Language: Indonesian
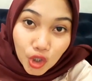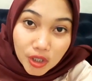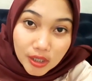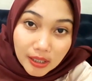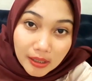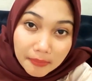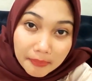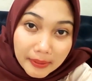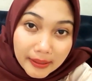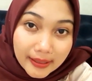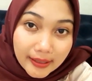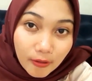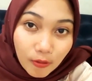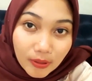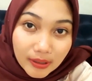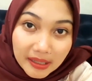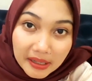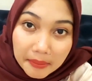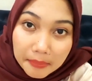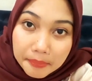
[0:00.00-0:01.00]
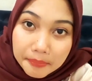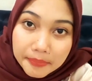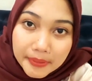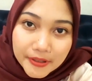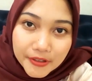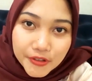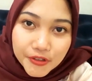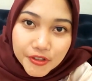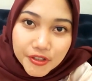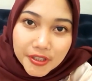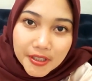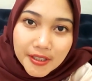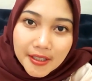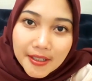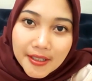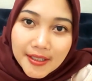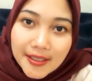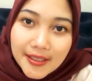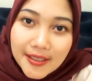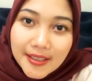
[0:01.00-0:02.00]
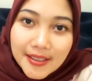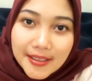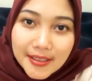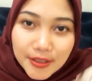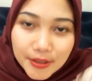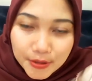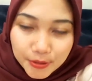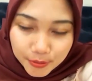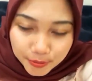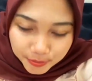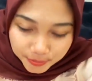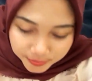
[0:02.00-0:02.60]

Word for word: daripada warna peach gitu.